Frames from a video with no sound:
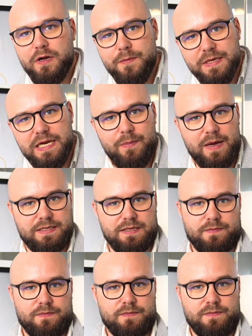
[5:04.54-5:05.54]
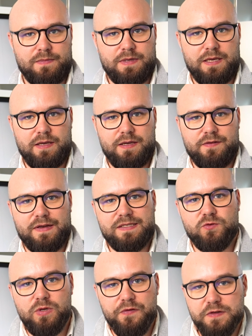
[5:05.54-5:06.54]
von einem Mitarbeiter.
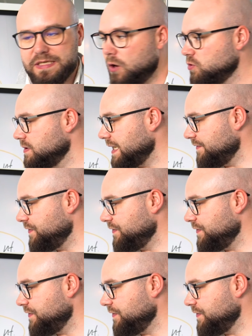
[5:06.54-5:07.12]
Was du hier fürs Auto,